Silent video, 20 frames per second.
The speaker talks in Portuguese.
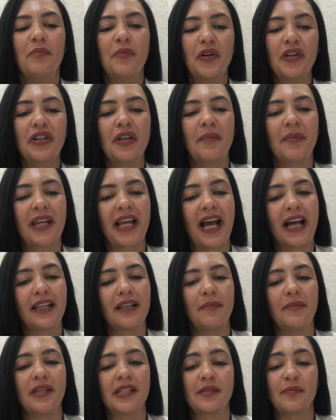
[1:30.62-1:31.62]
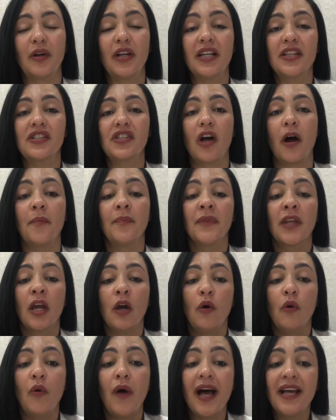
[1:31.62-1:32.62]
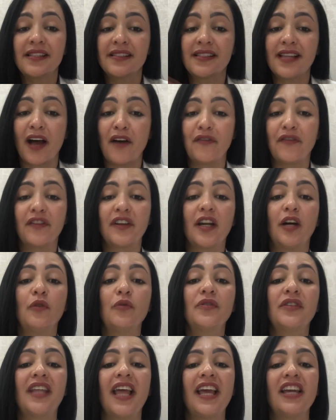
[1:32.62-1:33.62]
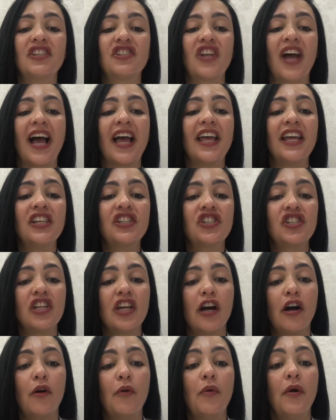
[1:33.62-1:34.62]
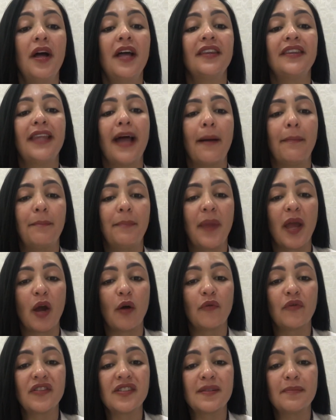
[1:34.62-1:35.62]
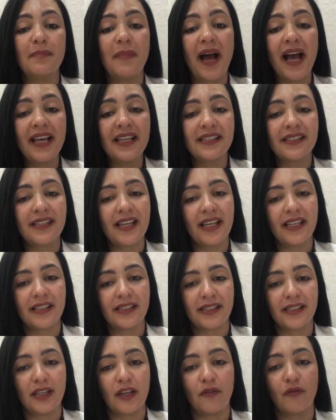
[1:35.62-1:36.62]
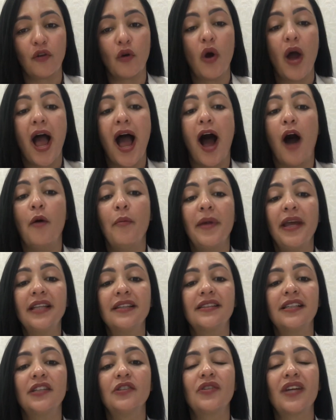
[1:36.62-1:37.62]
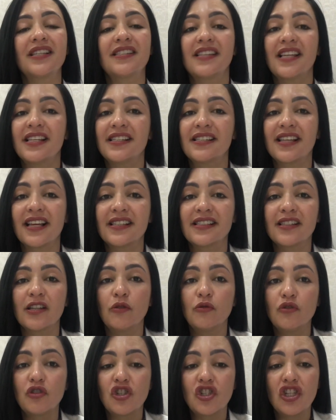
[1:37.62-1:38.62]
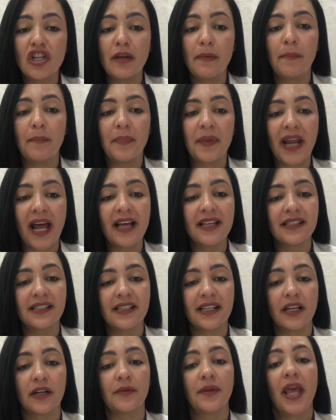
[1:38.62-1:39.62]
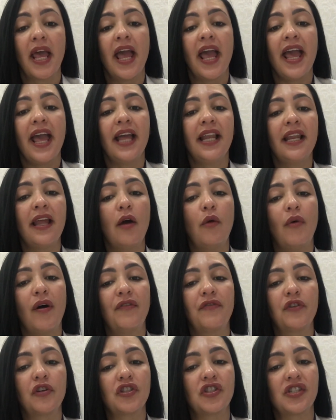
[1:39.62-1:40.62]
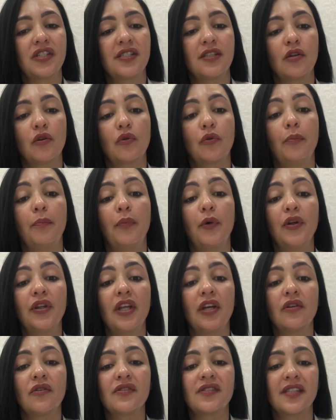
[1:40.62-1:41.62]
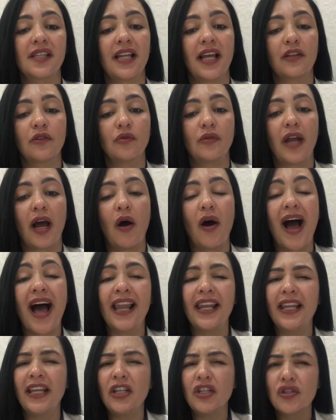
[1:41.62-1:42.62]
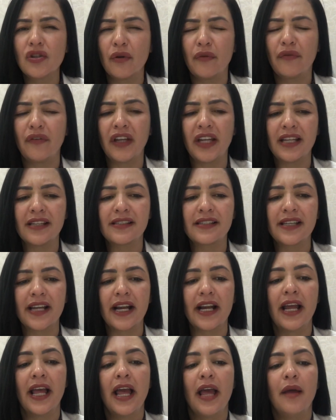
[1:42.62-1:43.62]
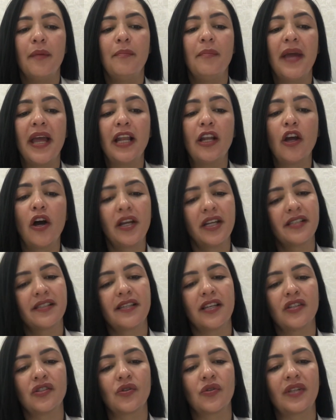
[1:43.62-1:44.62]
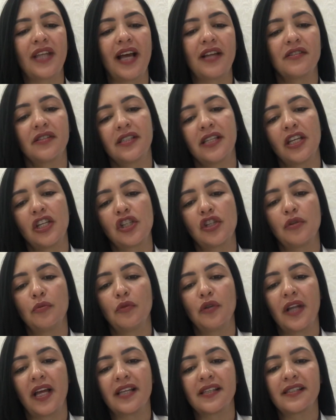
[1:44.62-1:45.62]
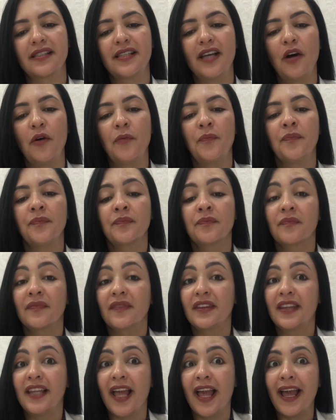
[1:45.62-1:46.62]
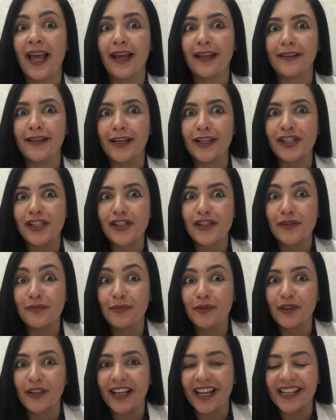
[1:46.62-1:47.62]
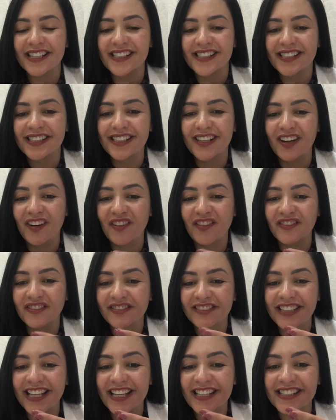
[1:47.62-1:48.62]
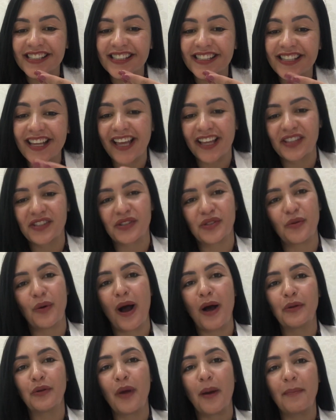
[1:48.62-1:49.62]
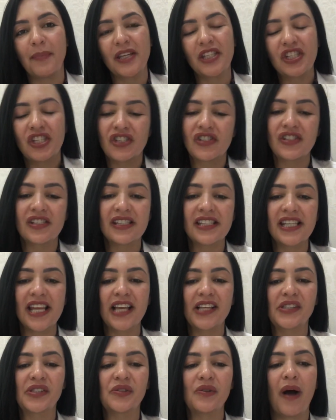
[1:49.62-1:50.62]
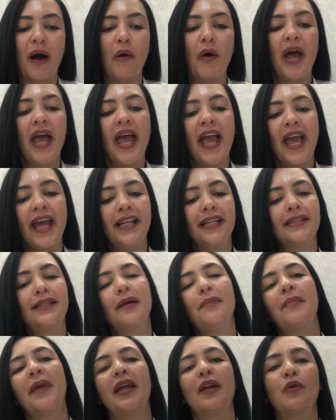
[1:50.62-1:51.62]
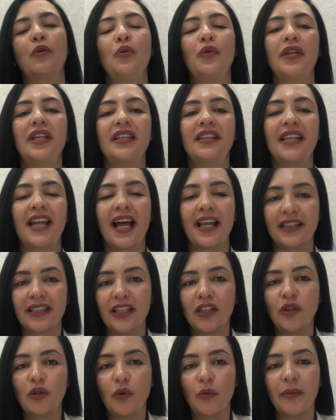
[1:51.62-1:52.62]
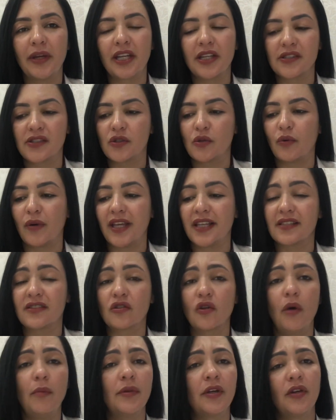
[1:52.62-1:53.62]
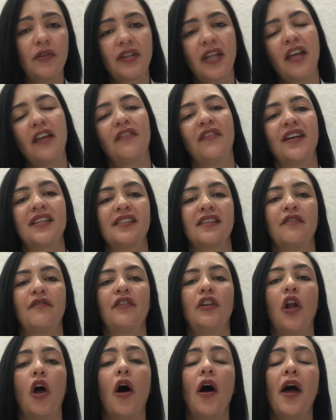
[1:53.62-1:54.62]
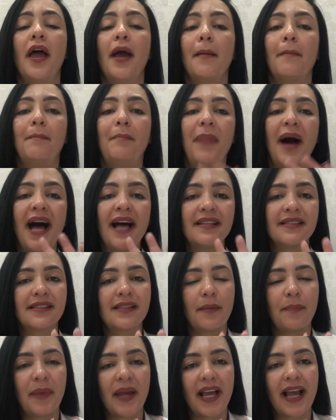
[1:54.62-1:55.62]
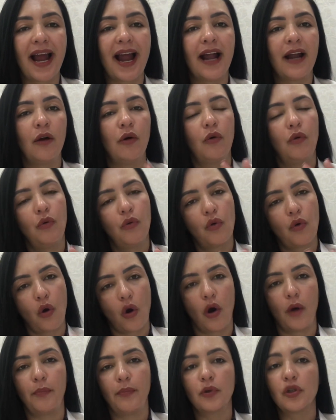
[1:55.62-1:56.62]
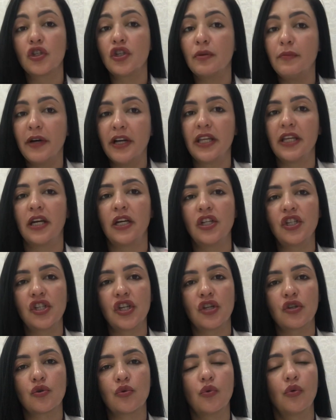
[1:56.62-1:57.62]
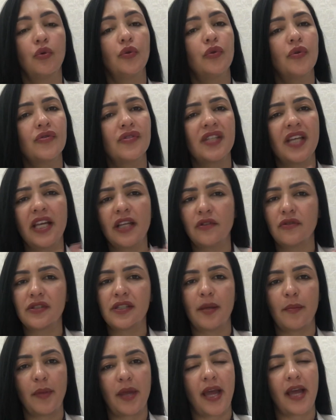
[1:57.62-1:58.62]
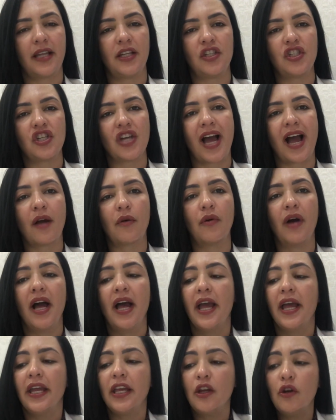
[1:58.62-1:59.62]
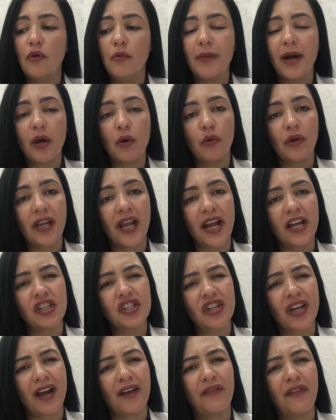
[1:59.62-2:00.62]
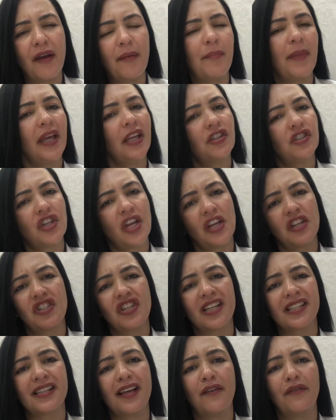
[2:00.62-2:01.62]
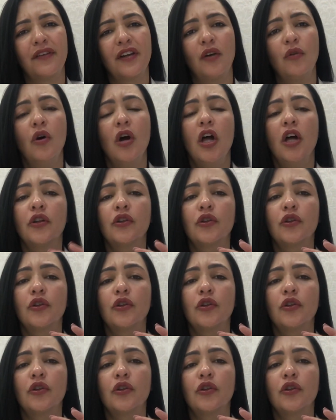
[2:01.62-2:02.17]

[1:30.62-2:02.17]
Muito obrigada mesmo. Olha só, o açafrão deixa a região da pelvis mais sensível, aumentando a sensação de prazer. Ele é um afrodisíaco poderoso e natural, além de oferecer melhores resultados na estimulação, né, na estimulação, né, sexual, no apetite sexual. Ele também cura e trata inúmeras doenças. Como que eu tenho que fazer, Filó? Basta pegar um copo de manhã em jejum com 200 ml de água e uma colher de café bem cheia de açafrão